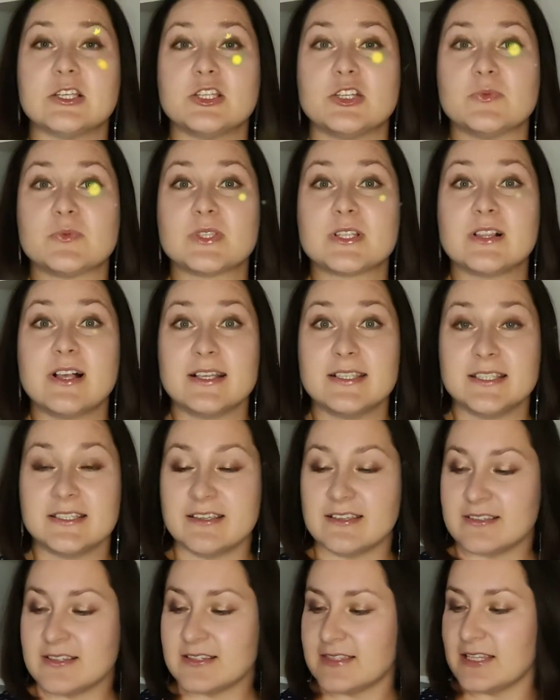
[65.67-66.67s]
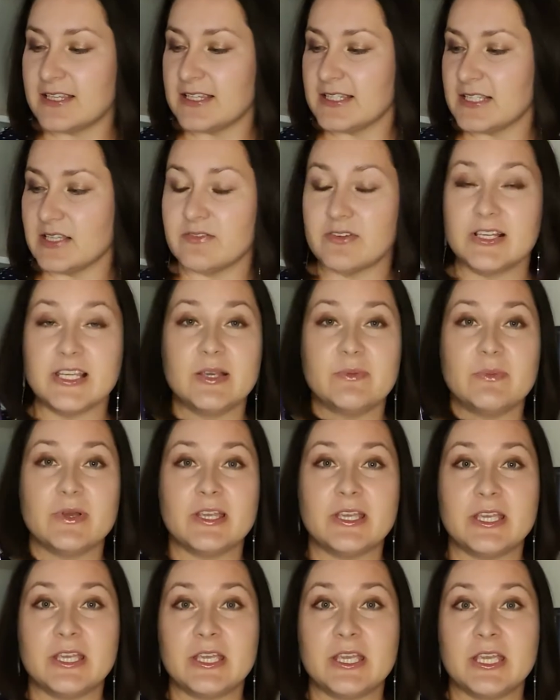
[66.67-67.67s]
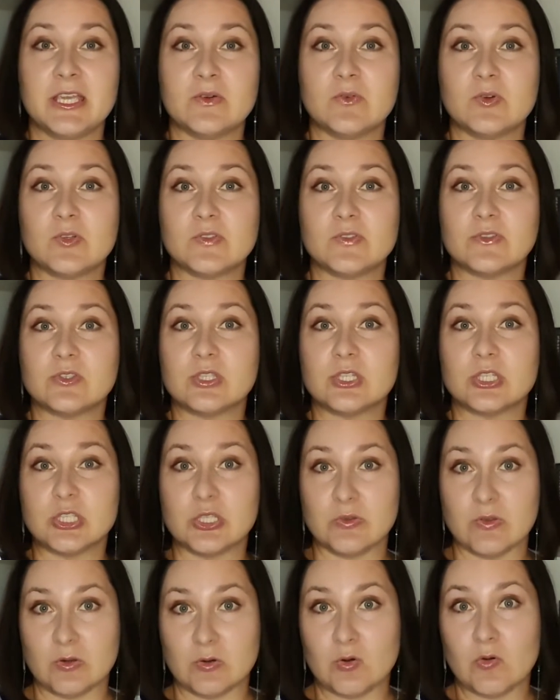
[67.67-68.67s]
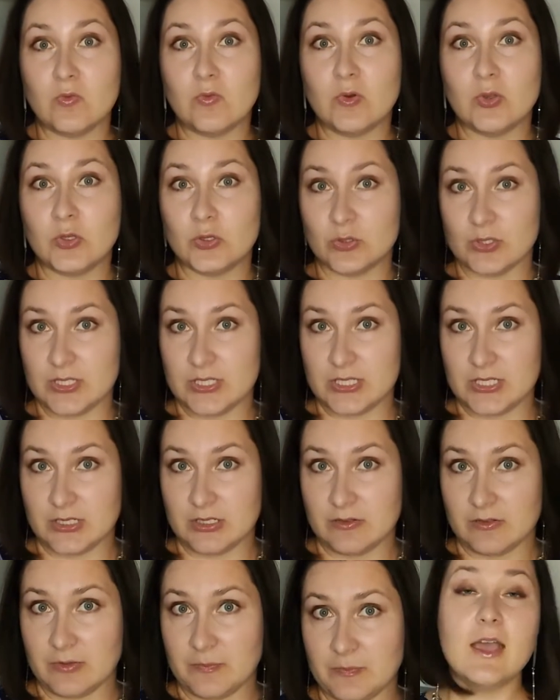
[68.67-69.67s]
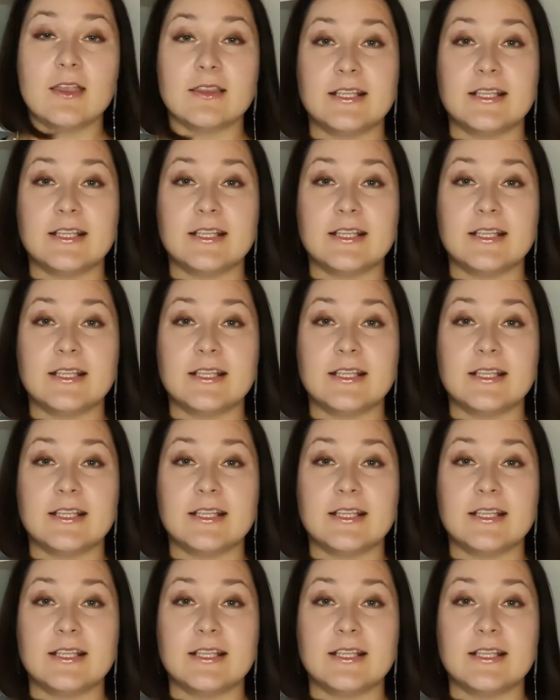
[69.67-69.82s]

начнем с классики, со Станислава Лема и его звездных дневников Йона Тихого.